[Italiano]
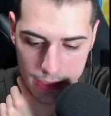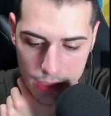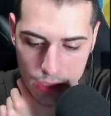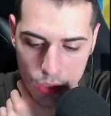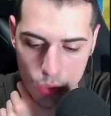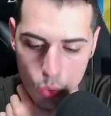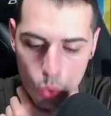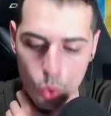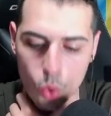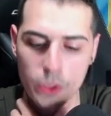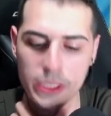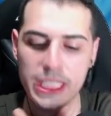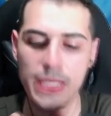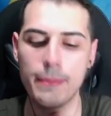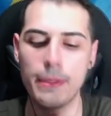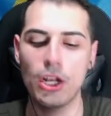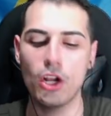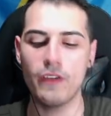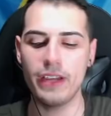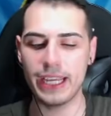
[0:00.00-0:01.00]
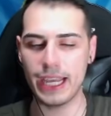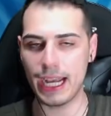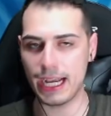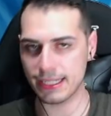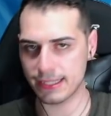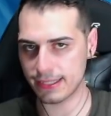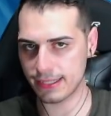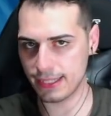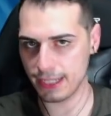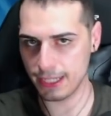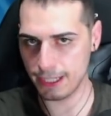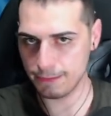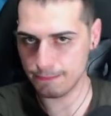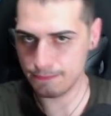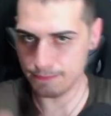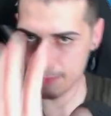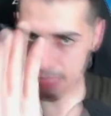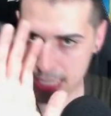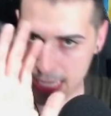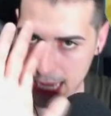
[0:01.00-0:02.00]
Ultime 9 casse.
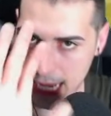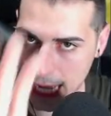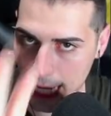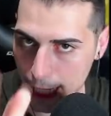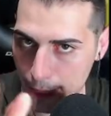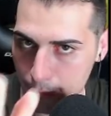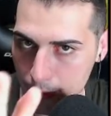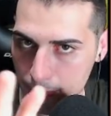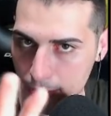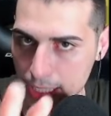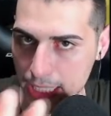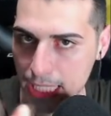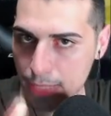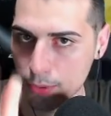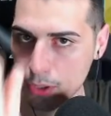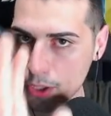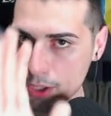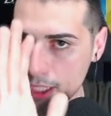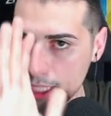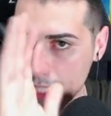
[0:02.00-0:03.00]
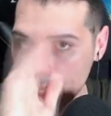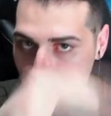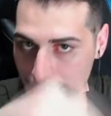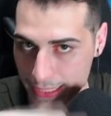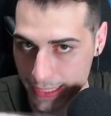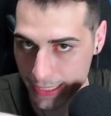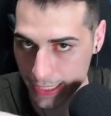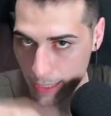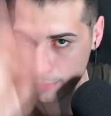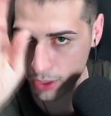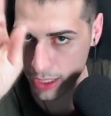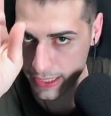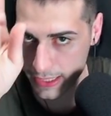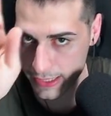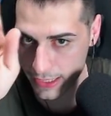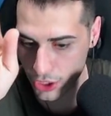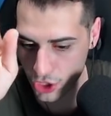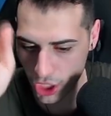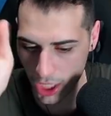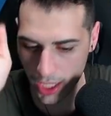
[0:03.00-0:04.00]
Calmi perché poi alziamo
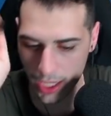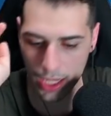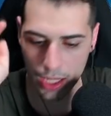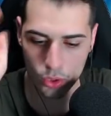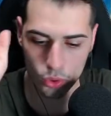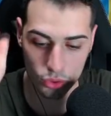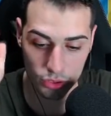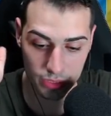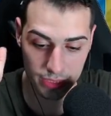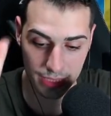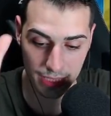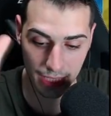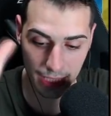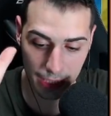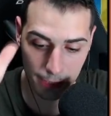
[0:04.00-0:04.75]
l'asticella con 3